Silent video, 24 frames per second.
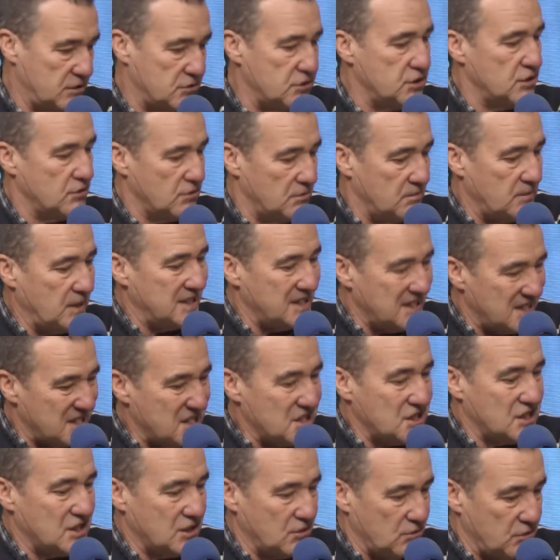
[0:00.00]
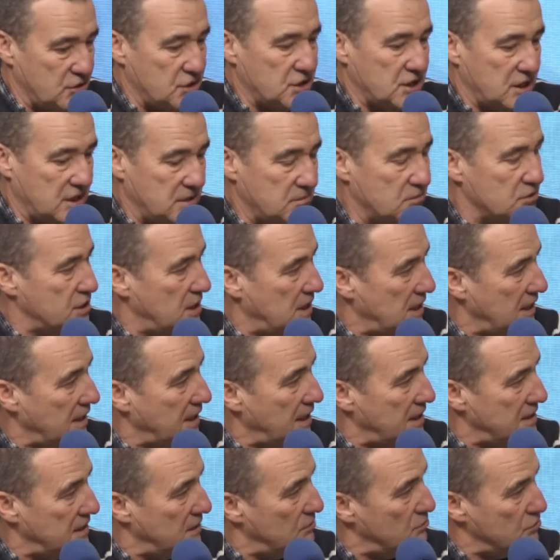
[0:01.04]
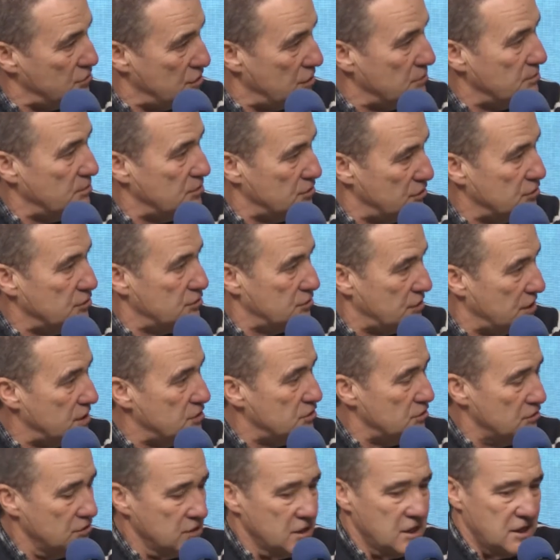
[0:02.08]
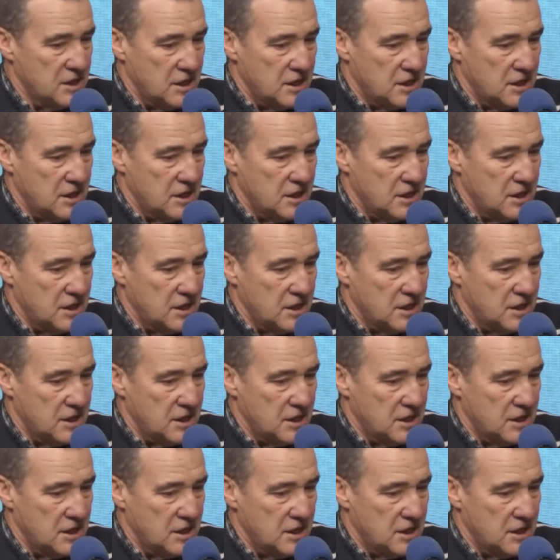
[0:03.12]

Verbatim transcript: y compañeras que hoy salimos a la calle a luchar por nuestros derechos,